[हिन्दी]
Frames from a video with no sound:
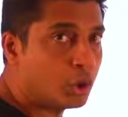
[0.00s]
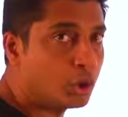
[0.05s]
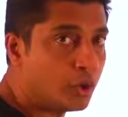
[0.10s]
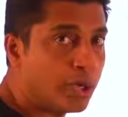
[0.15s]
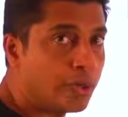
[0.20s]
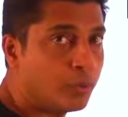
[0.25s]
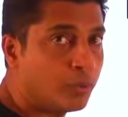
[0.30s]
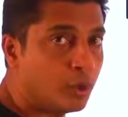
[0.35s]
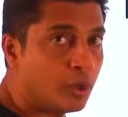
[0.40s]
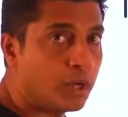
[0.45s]
को ही
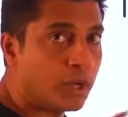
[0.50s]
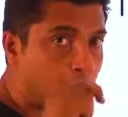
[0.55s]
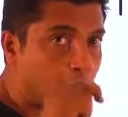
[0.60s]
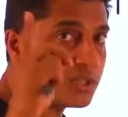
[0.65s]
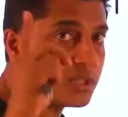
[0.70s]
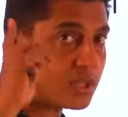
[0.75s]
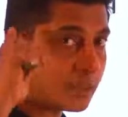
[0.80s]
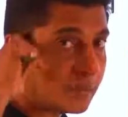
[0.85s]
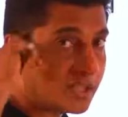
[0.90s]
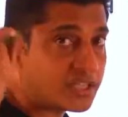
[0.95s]
बोल रहा हूं
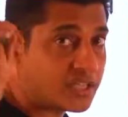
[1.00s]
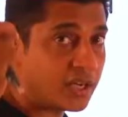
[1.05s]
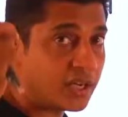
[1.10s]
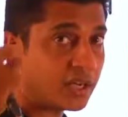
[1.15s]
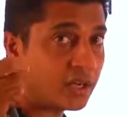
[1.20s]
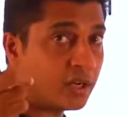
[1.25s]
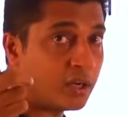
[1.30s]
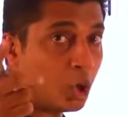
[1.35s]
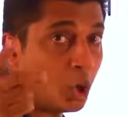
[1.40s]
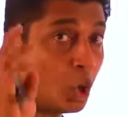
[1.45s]
समझना
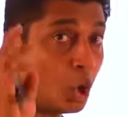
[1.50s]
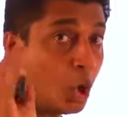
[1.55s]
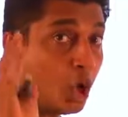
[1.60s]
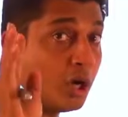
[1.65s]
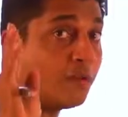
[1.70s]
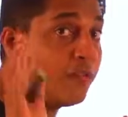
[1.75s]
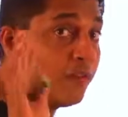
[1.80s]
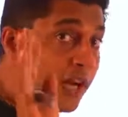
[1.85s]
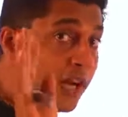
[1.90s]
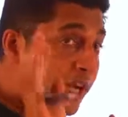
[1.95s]

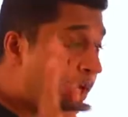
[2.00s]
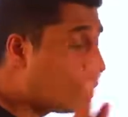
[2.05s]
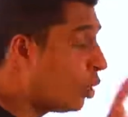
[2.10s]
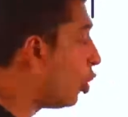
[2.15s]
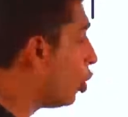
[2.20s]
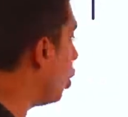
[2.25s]
ऑफ लिखो